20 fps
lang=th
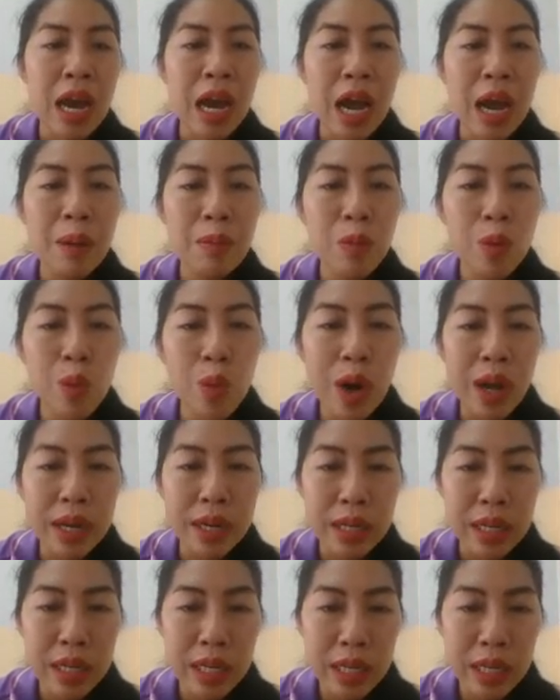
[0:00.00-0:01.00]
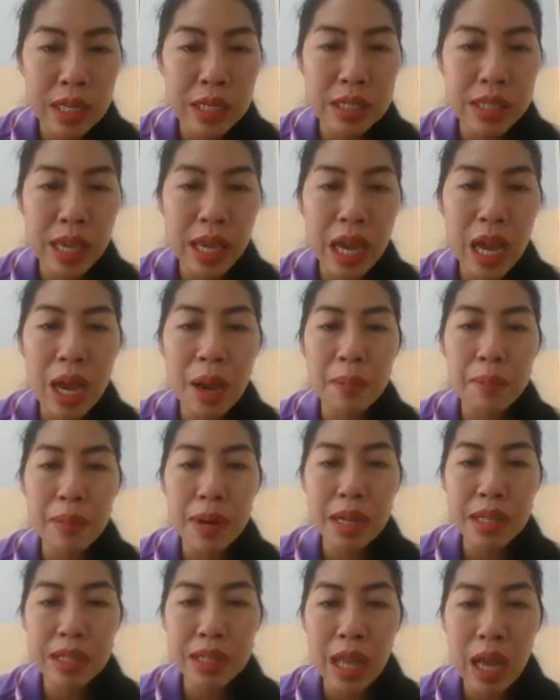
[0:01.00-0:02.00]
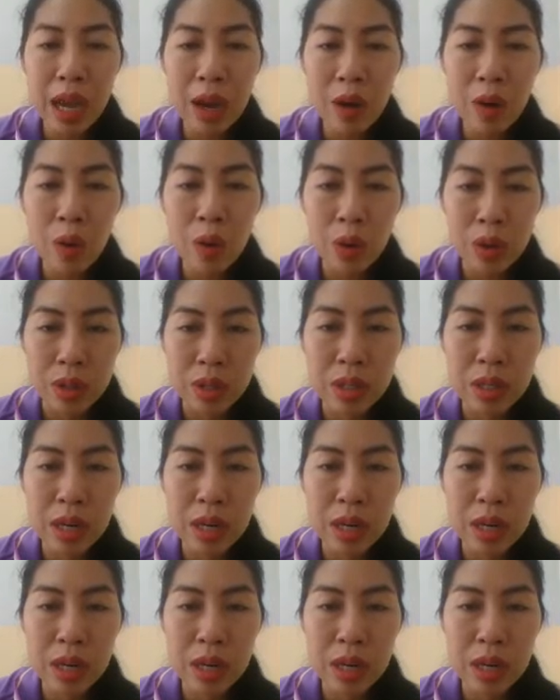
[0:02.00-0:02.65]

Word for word: คำขวัญนนี้ใช้คำว่าตากฎ